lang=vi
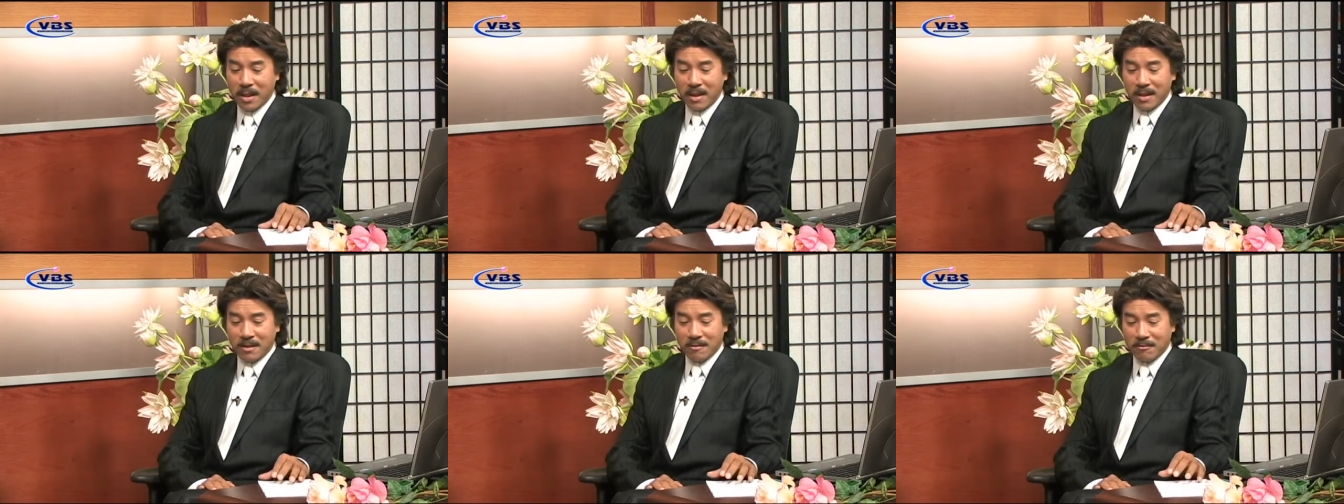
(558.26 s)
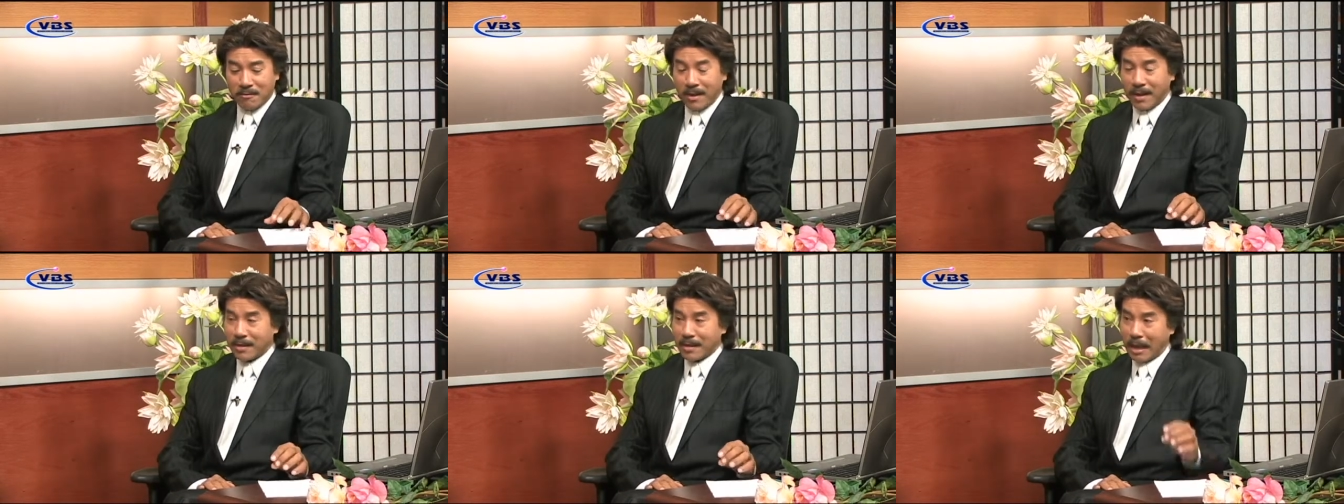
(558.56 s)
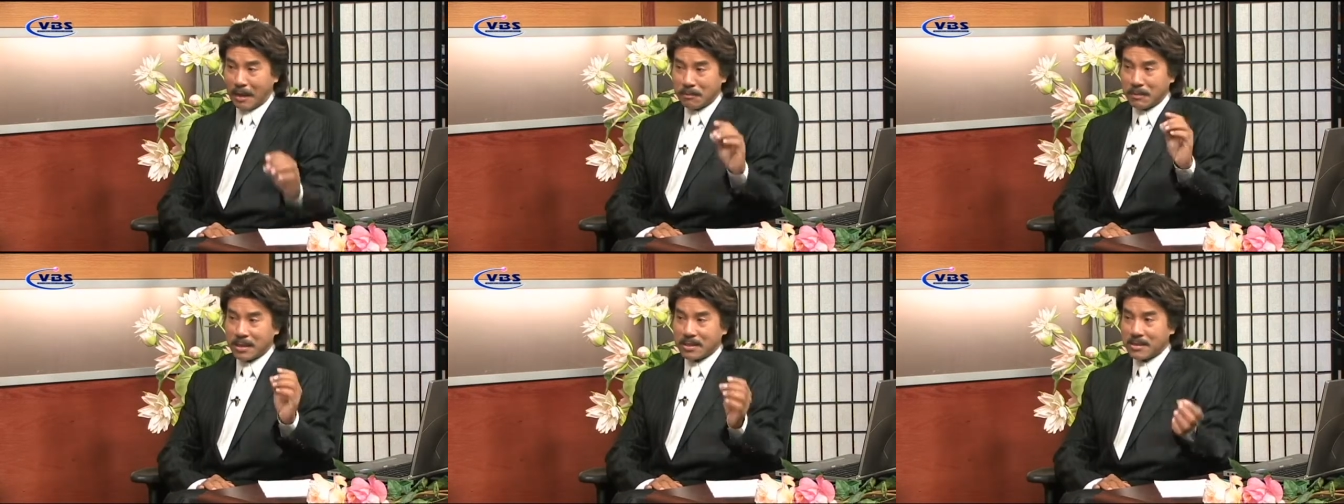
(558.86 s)
và
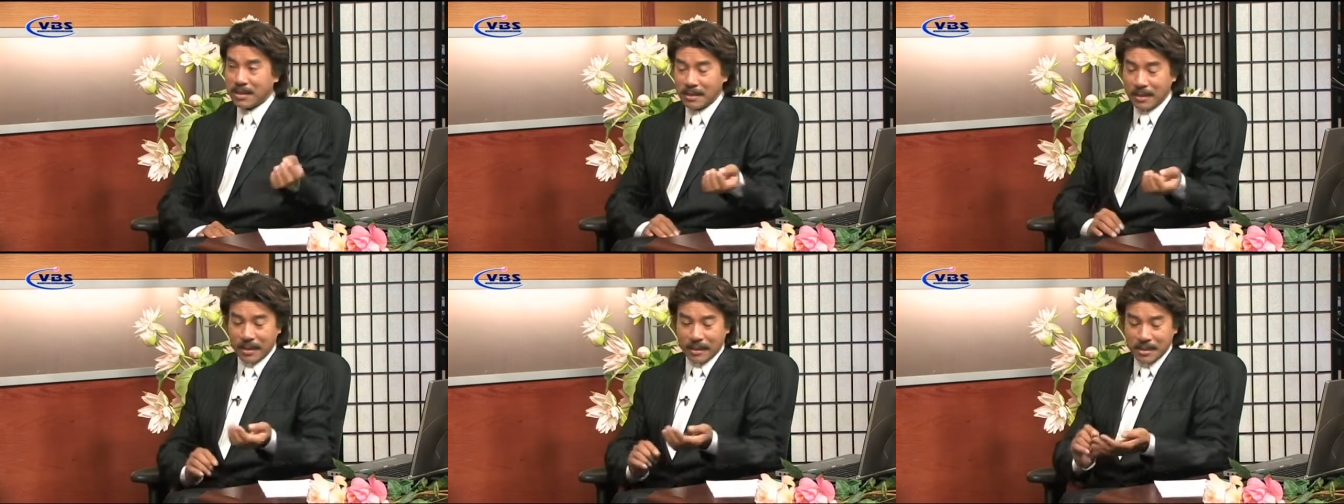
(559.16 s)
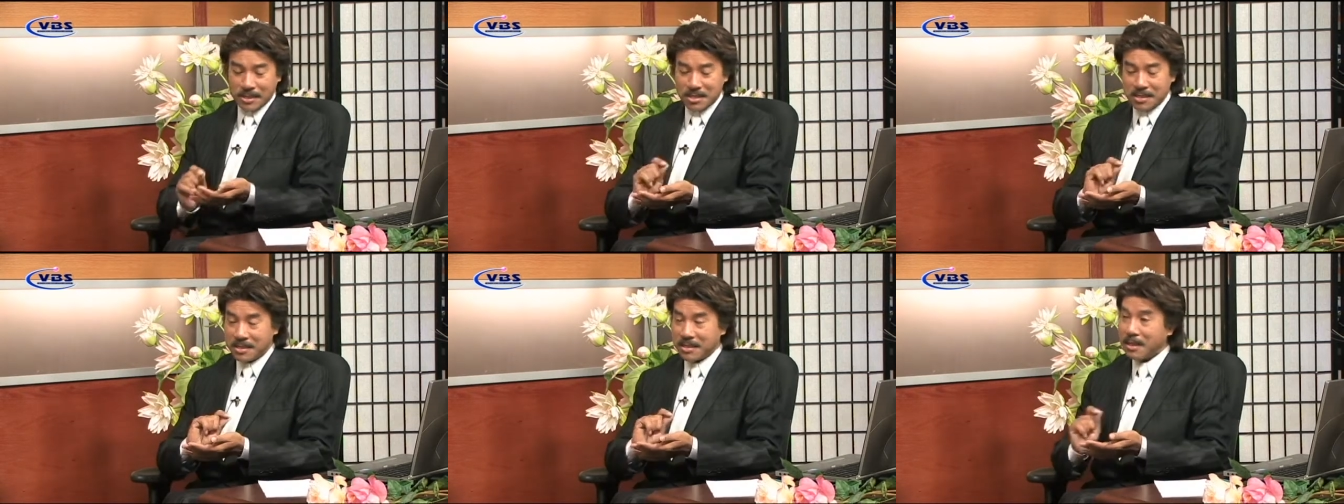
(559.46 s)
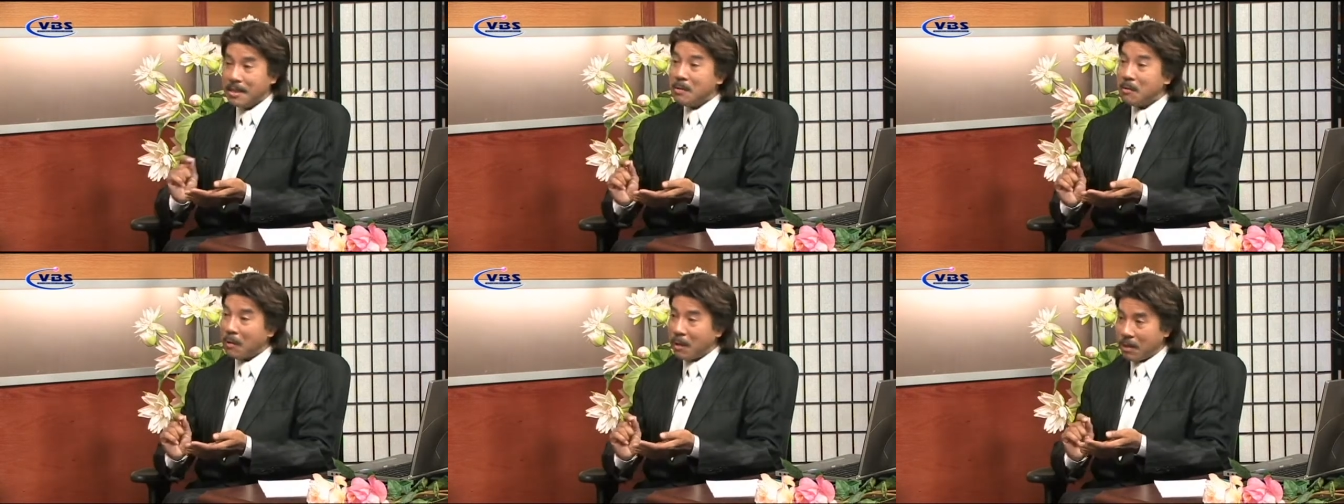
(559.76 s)
đặc biệt nhất là cái chữ
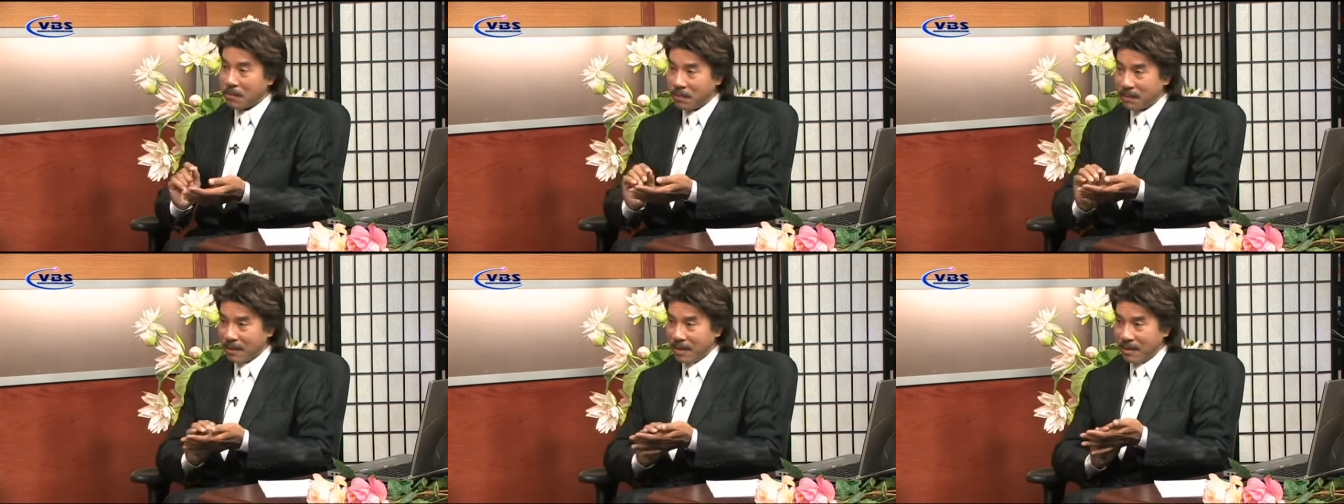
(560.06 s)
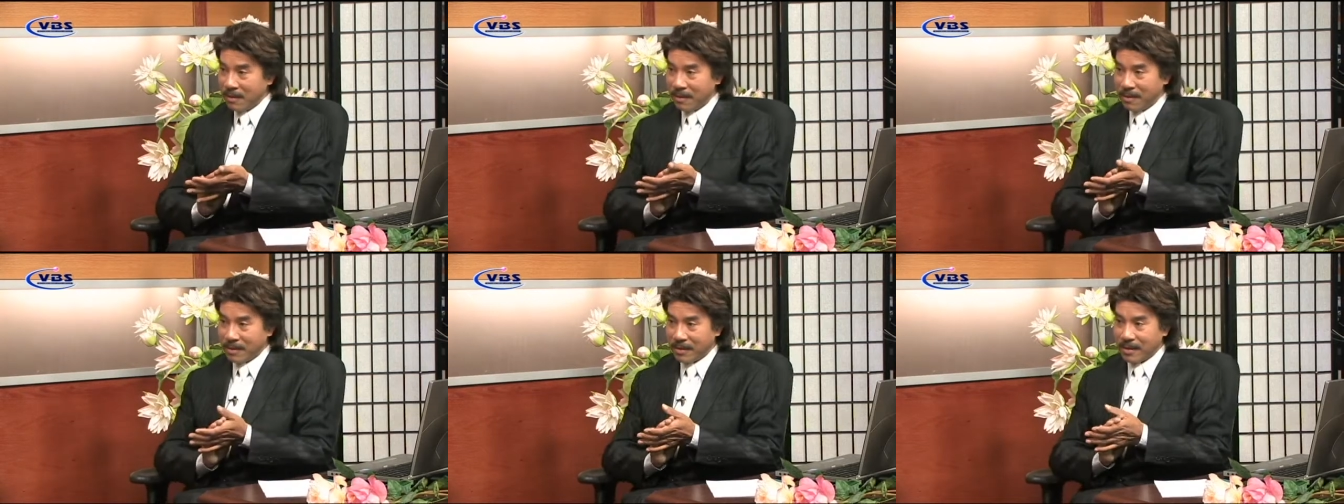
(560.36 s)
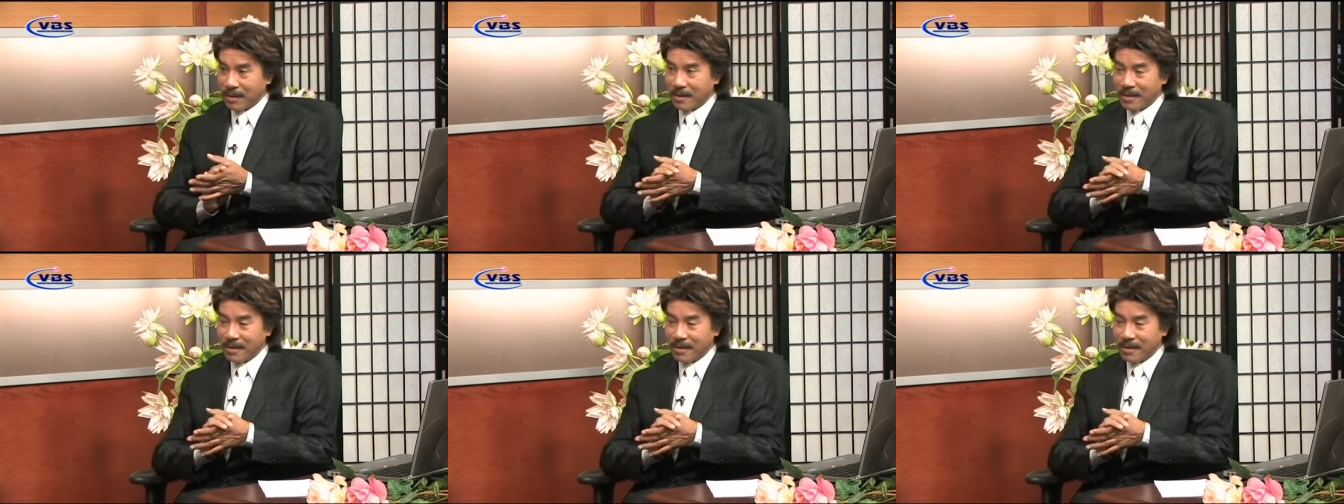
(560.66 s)
ký của em yeah. Dạ.